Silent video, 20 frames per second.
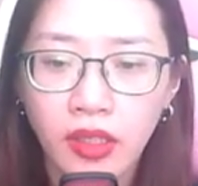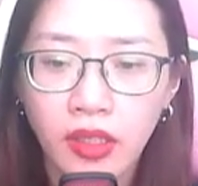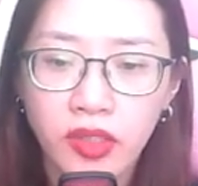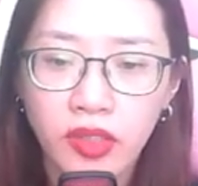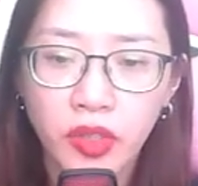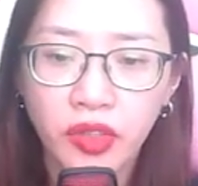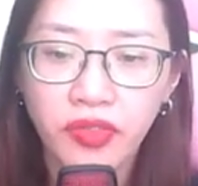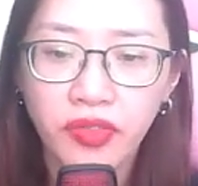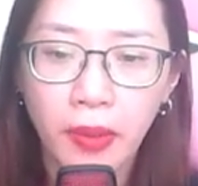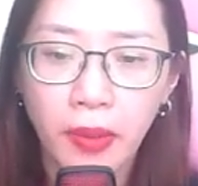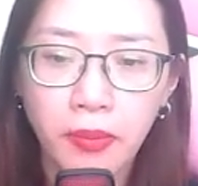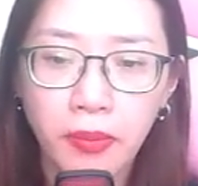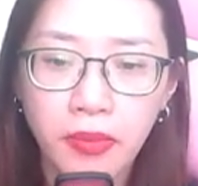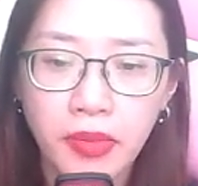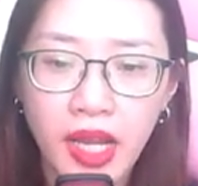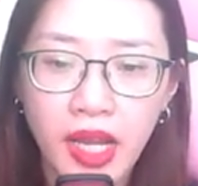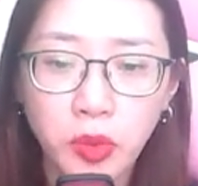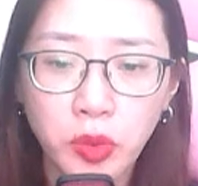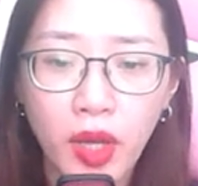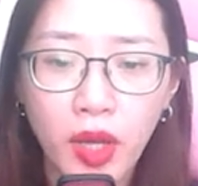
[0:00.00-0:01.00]
Cửu
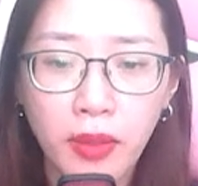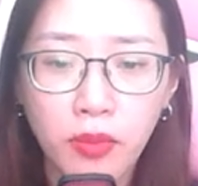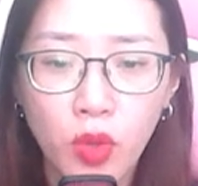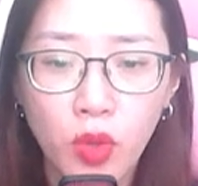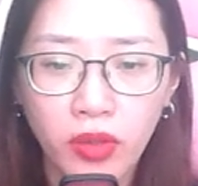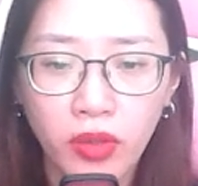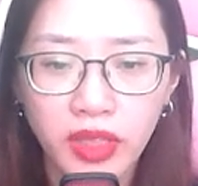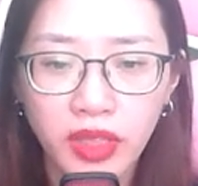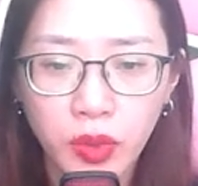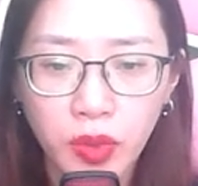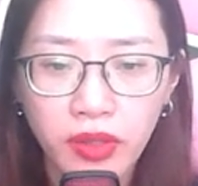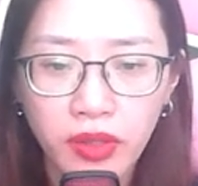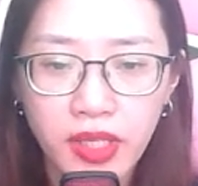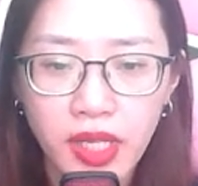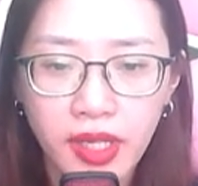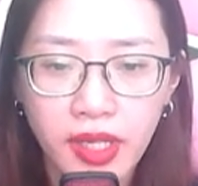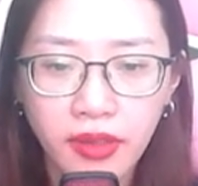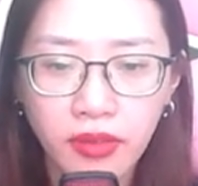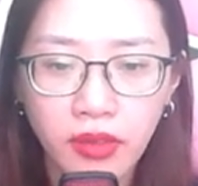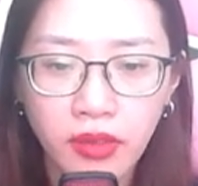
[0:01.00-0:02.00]
phẩm đã toàn bộ xuất
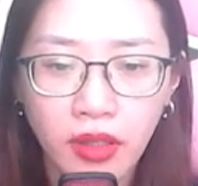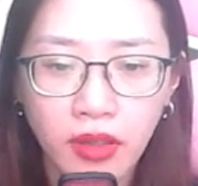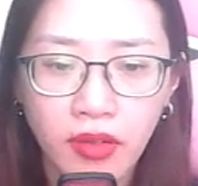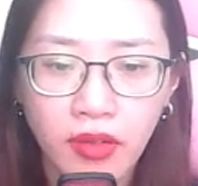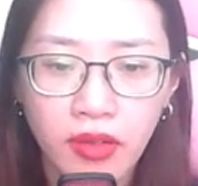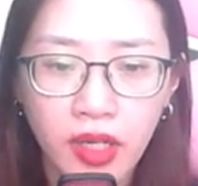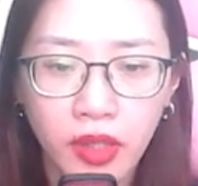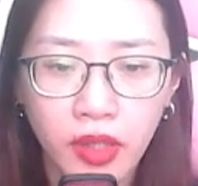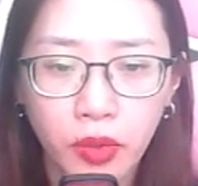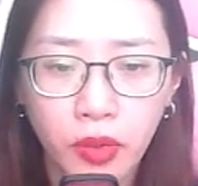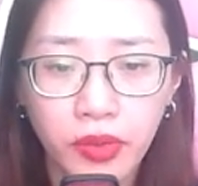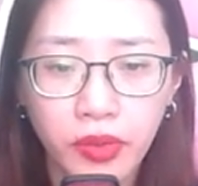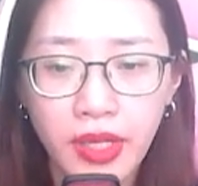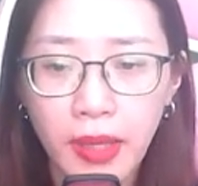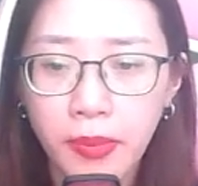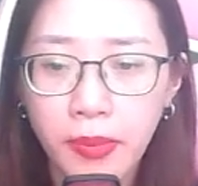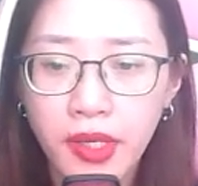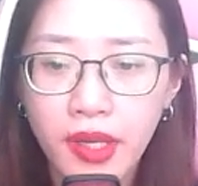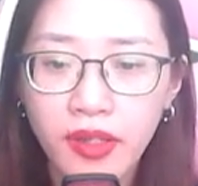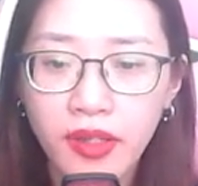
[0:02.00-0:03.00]
chiến, liều
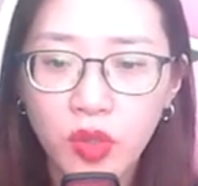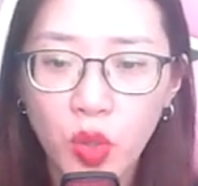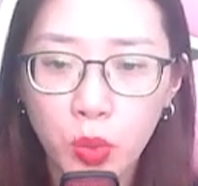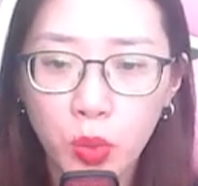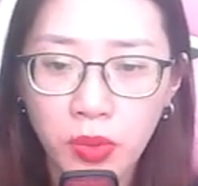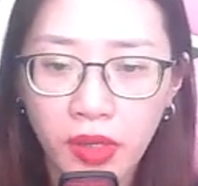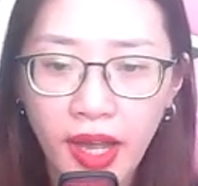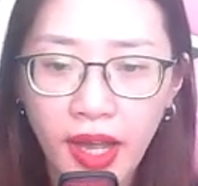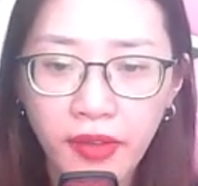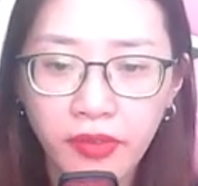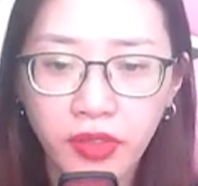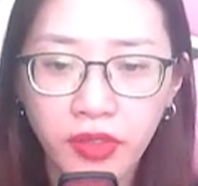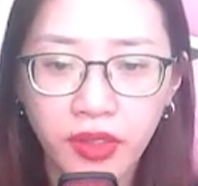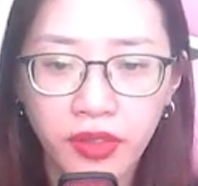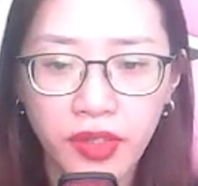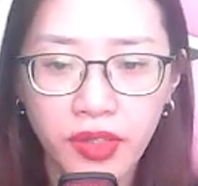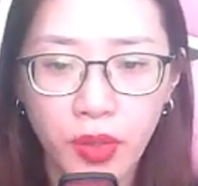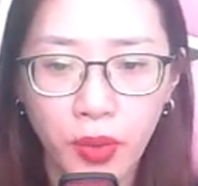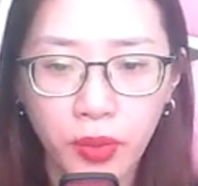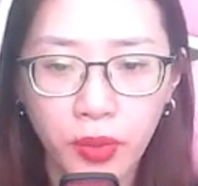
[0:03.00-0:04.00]
chém giết cùng các
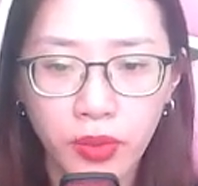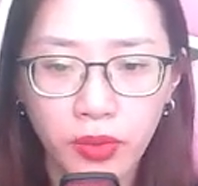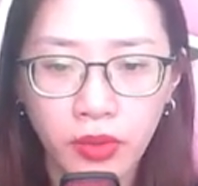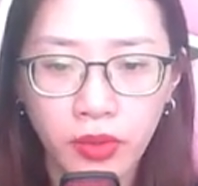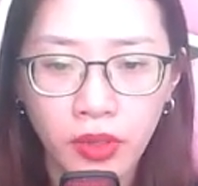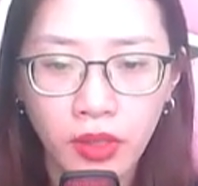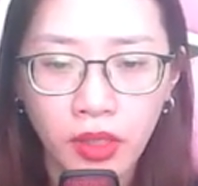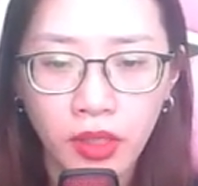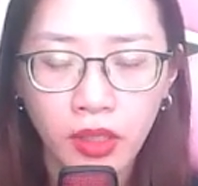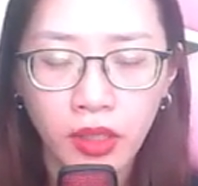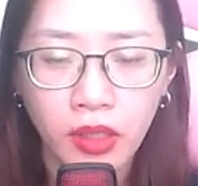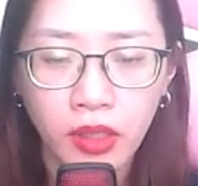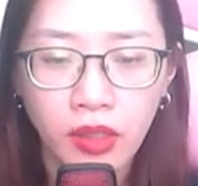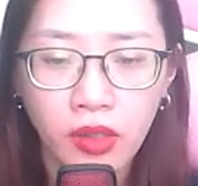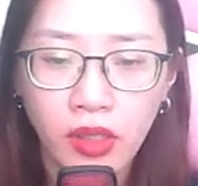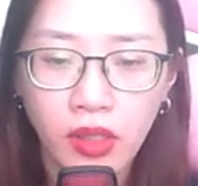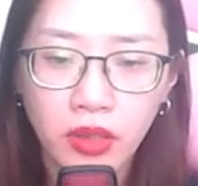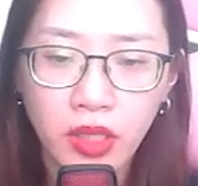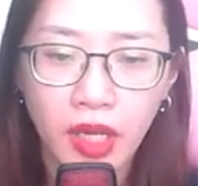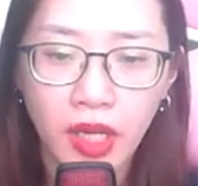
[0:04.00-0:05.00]
vương chủ.
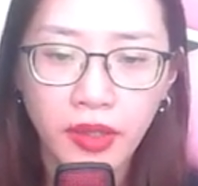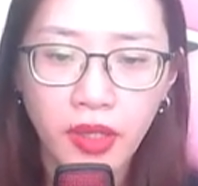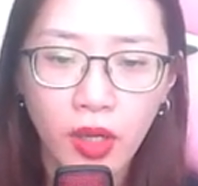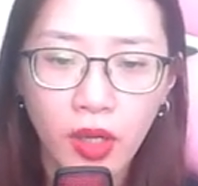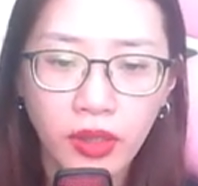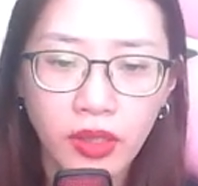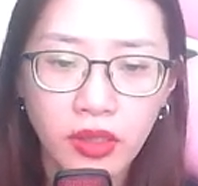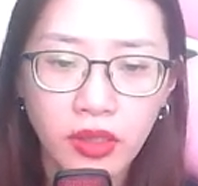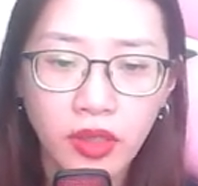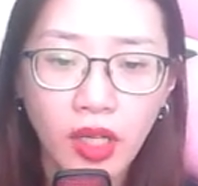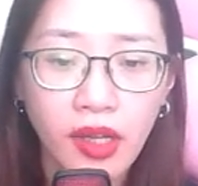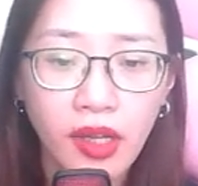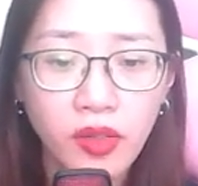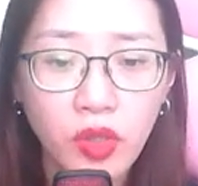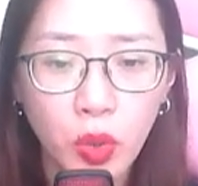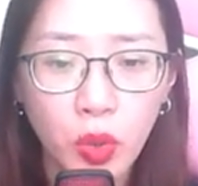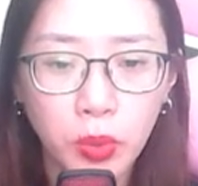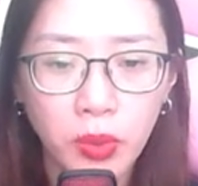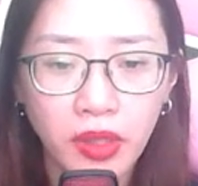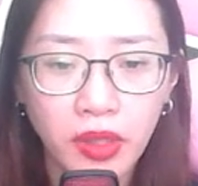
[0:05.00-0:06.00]
Có thể nói thế
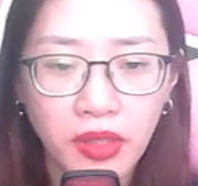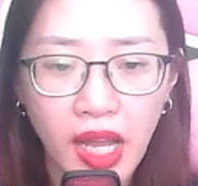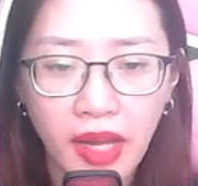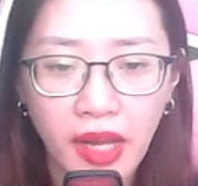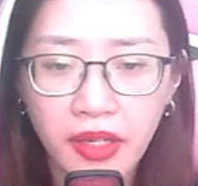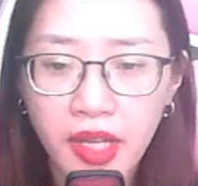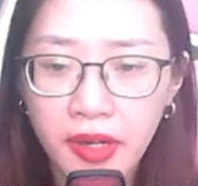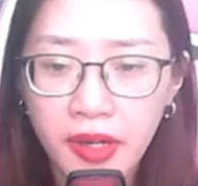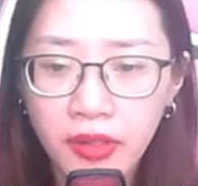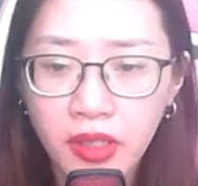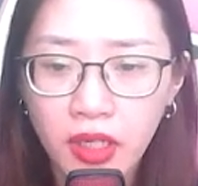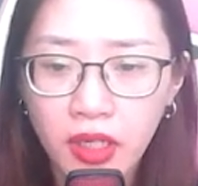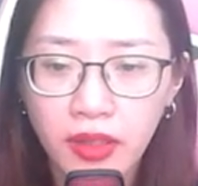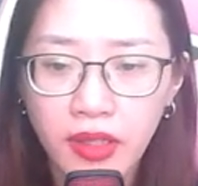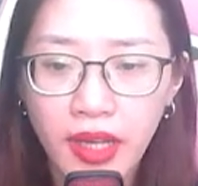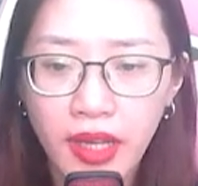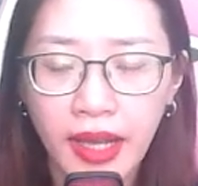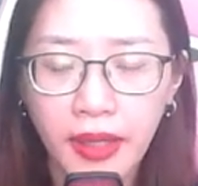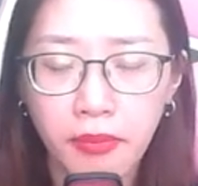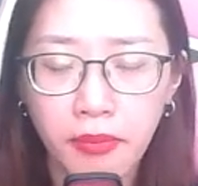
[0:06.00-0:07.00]
cục đã đến cực
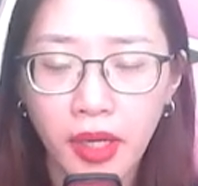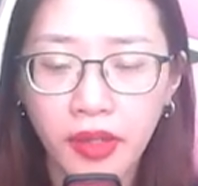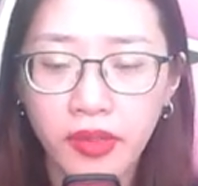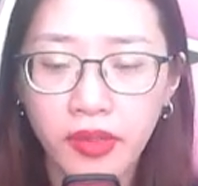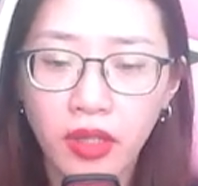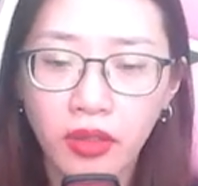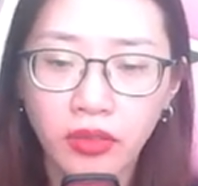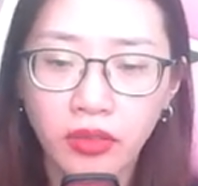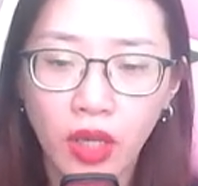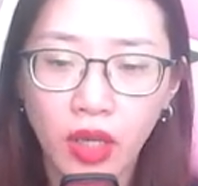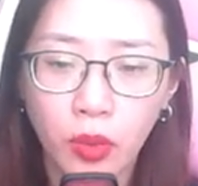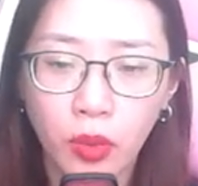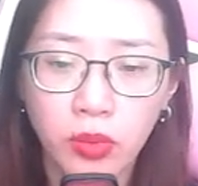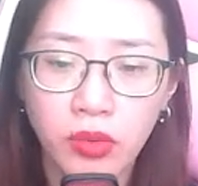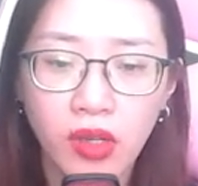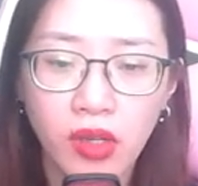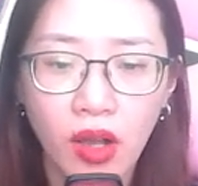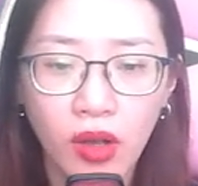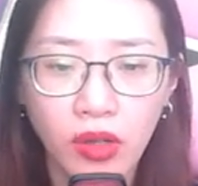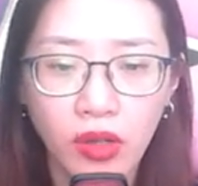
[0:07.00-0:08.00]
hạn mà nhân
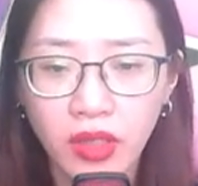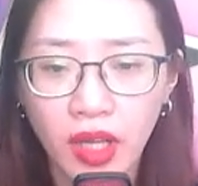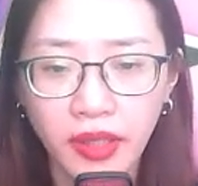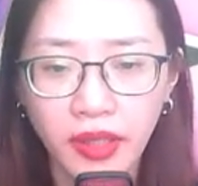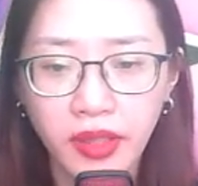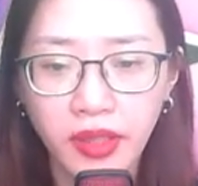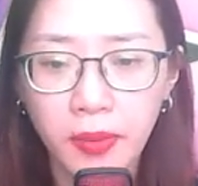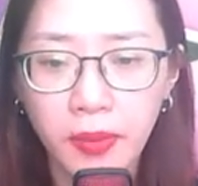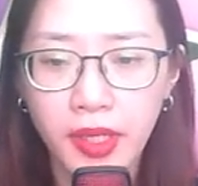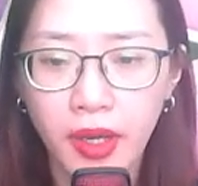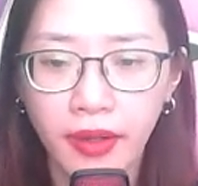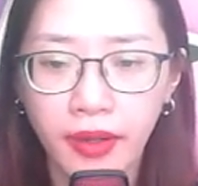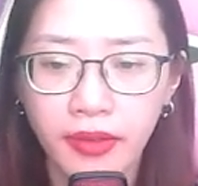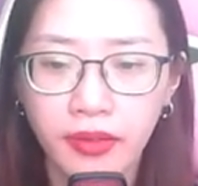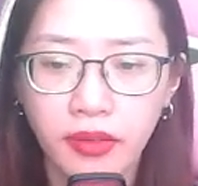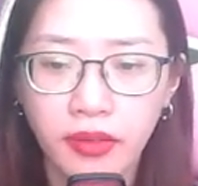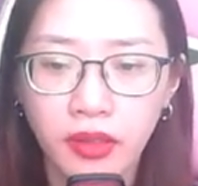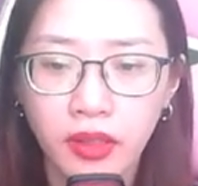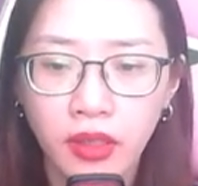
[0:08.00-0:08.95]
tộc có thể tiếp nhận.